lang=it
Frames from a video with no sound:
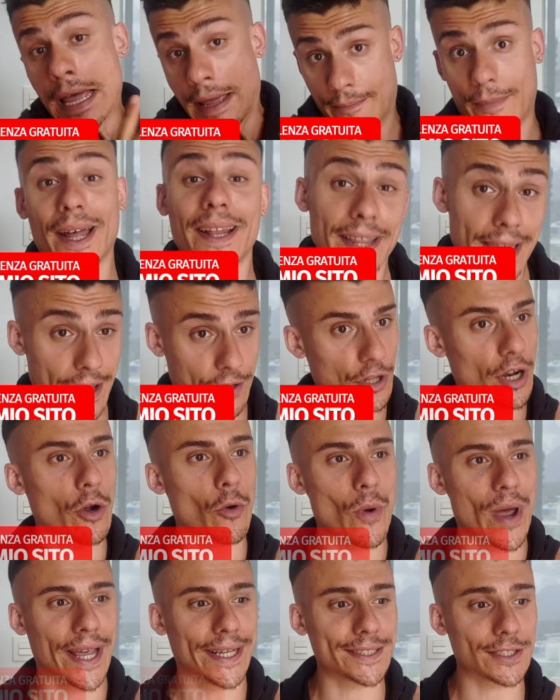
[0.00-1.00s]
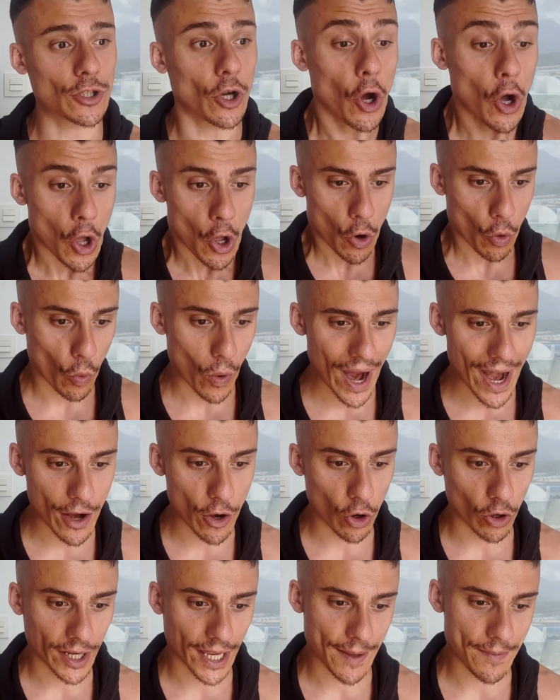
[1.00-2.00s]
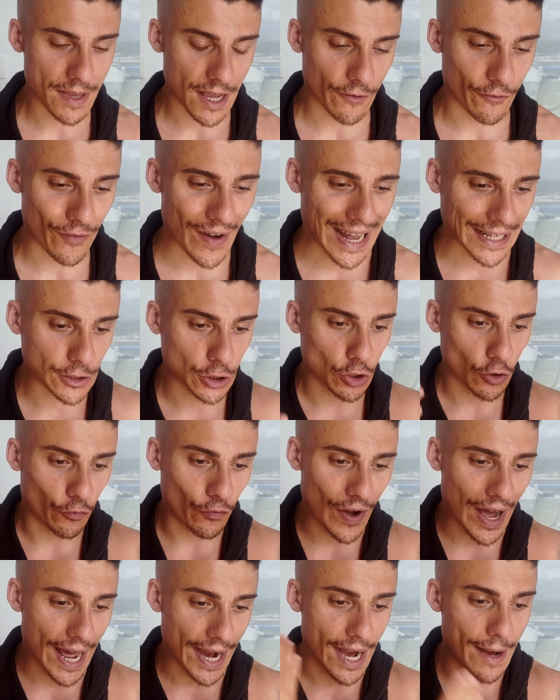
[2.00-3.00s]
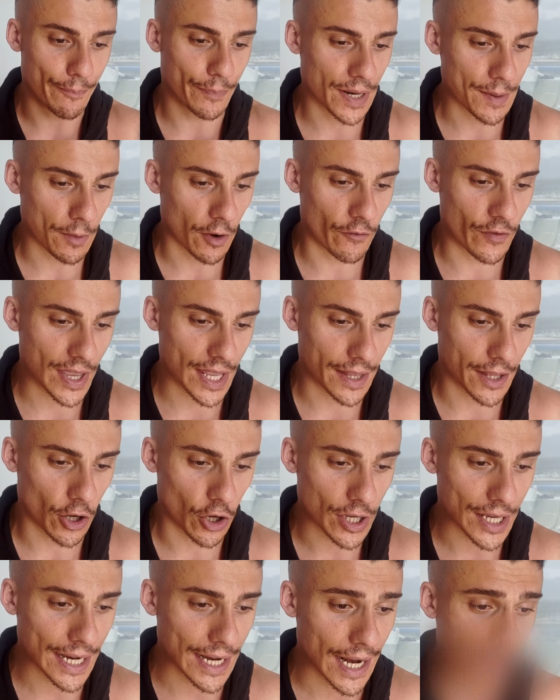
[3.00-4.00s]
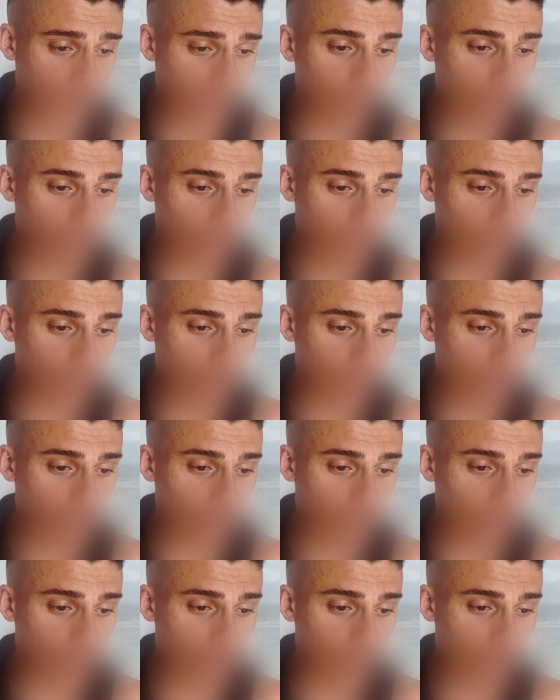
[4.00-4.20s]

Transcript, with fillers: Ma dietro a questo, quello che mi ha fatto fare il primo video, il...